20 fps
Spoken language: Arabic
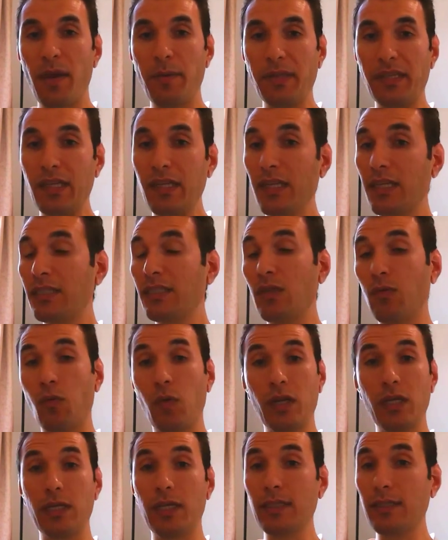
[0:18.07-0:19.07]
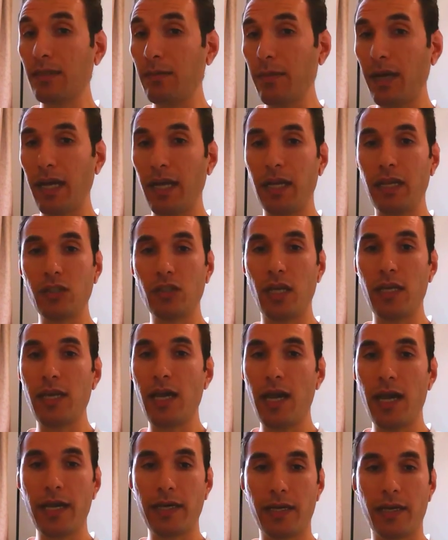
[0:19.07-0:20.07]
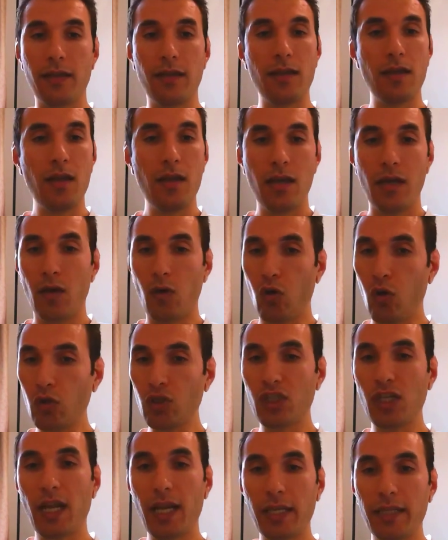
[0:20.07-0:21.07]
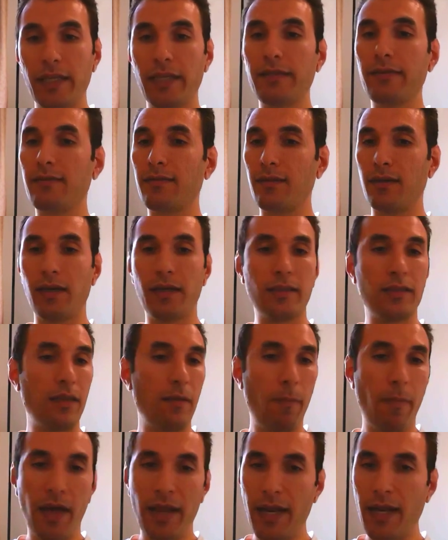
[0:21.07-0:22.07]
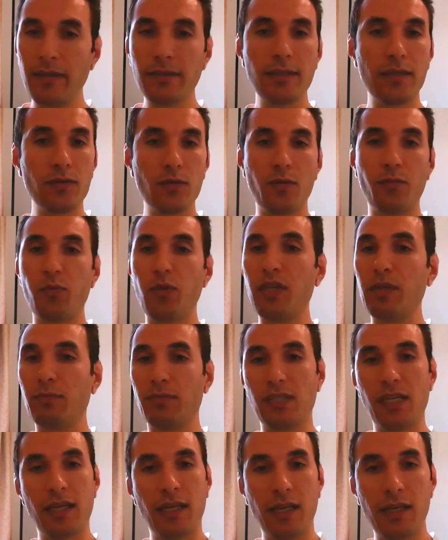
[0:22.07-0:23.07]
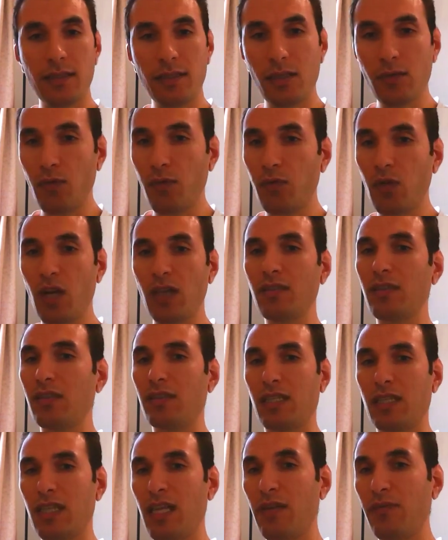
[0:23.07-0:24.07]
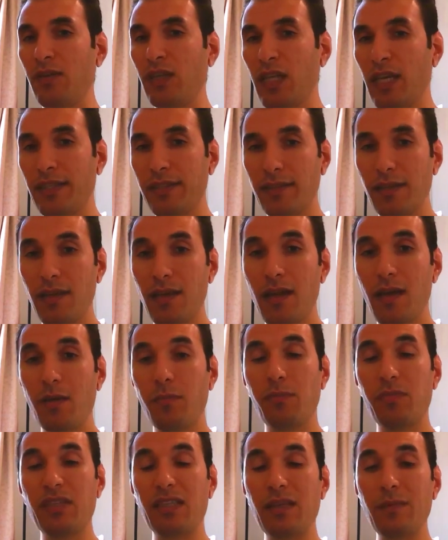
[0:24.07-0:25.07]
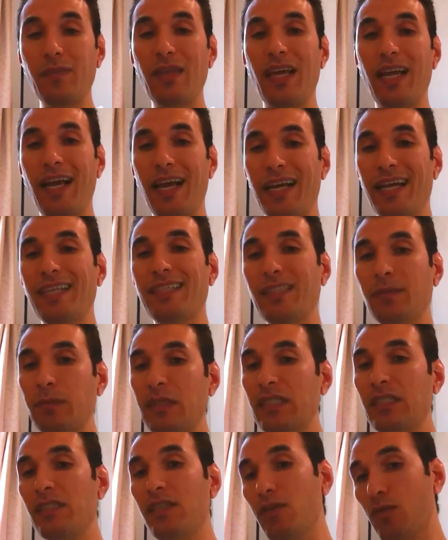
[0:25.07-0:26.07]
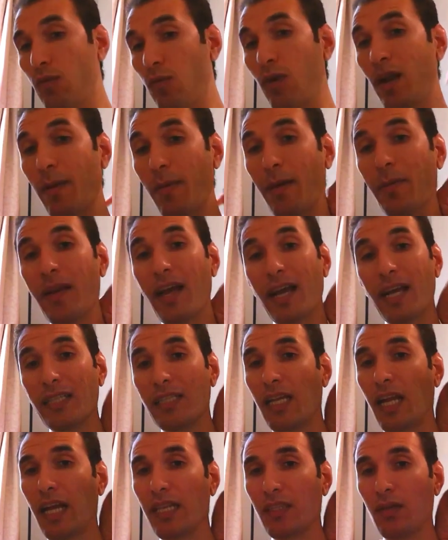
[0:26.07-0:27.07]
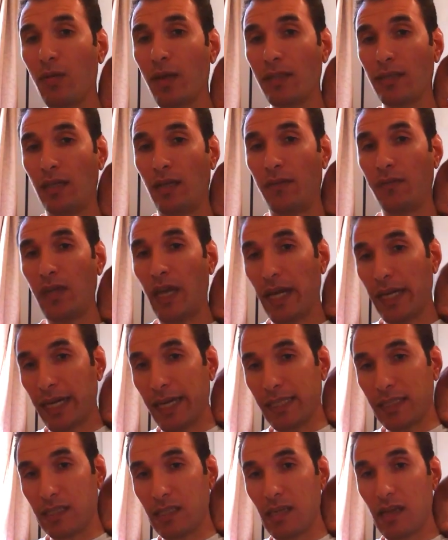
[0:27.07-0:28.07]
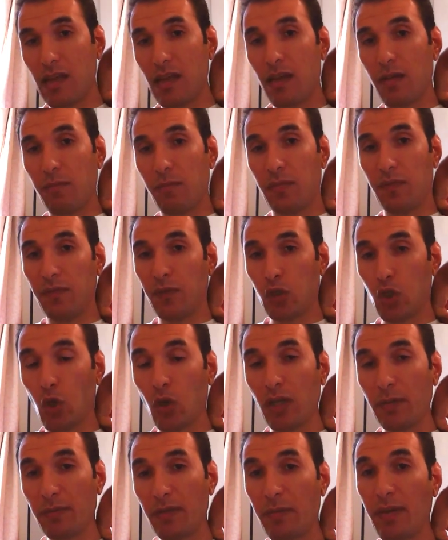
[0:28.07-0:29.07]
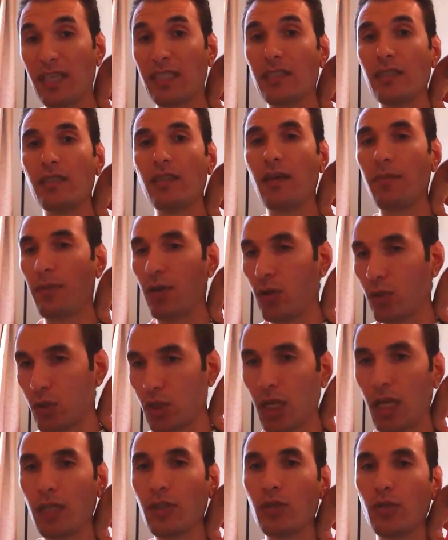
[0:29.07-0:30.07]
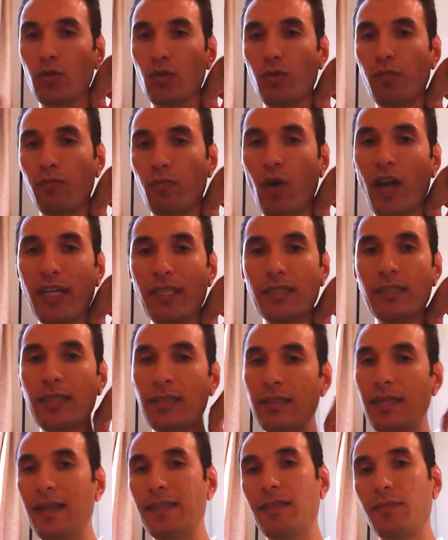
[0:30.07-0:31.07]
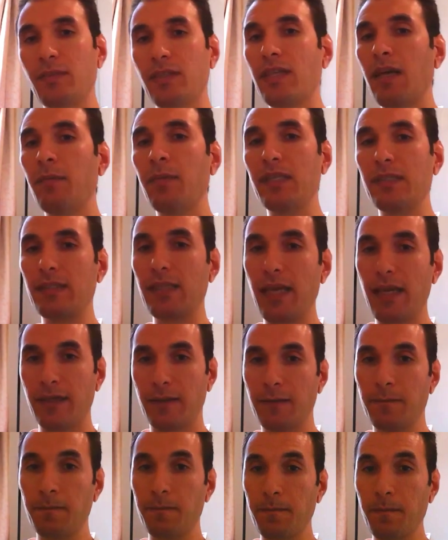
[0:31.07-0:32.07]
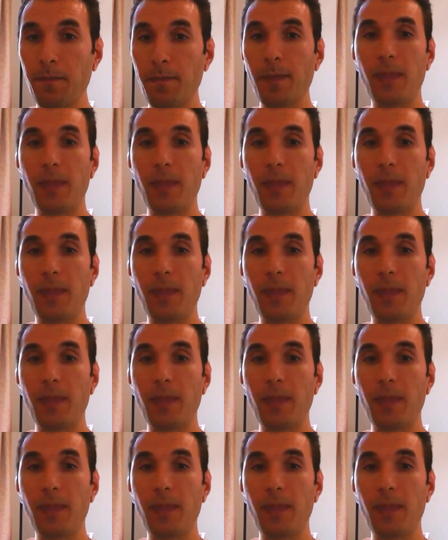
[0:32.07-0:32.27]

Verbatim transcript: فاهم الدنيا دي والنت ما خلاش اي حاجه خش على النت اكتب اناليسيز اوف بيمز اناليسيز اوف تراسز هتلاقي في ناس بتبدا الحاجات دي من الزيرو وانا بعمل الحاجات دي لحد دلوقتي انا في حاجات في شغل بتبقى جديده بخش على اليوتيوب واحد اتنين تلاته بتتعمل ازاي